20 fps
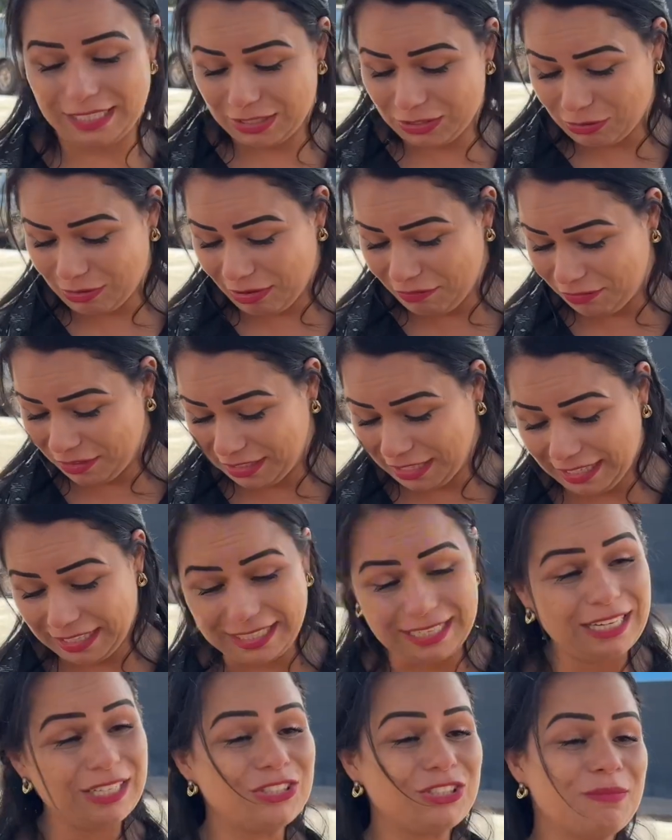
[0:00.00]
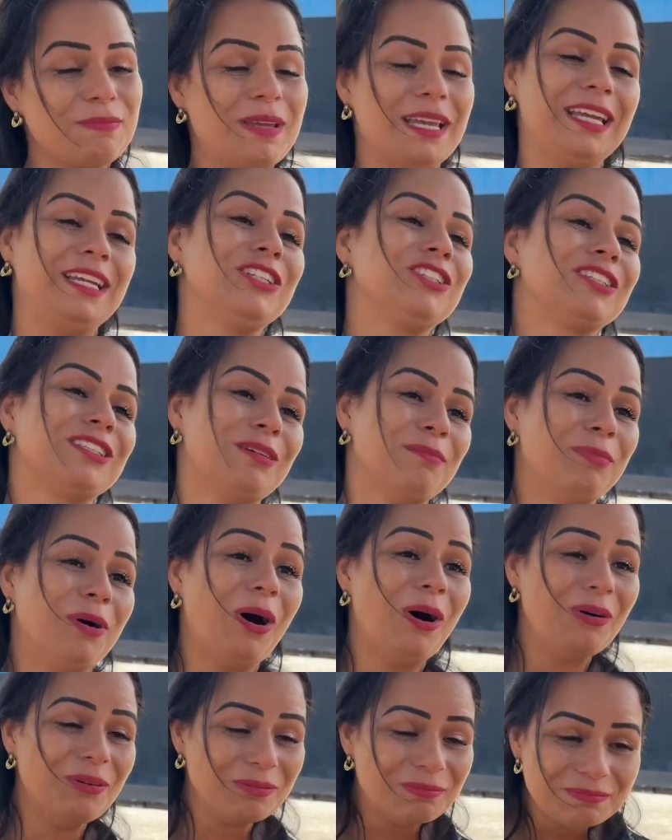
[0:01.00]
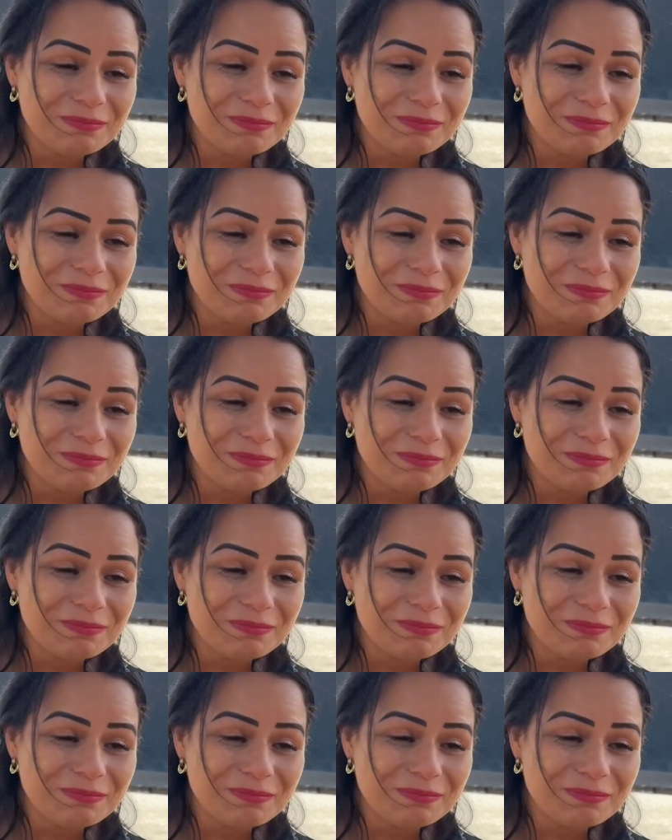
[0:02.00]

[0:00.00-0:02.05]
a sua vida grandemente, tá bom?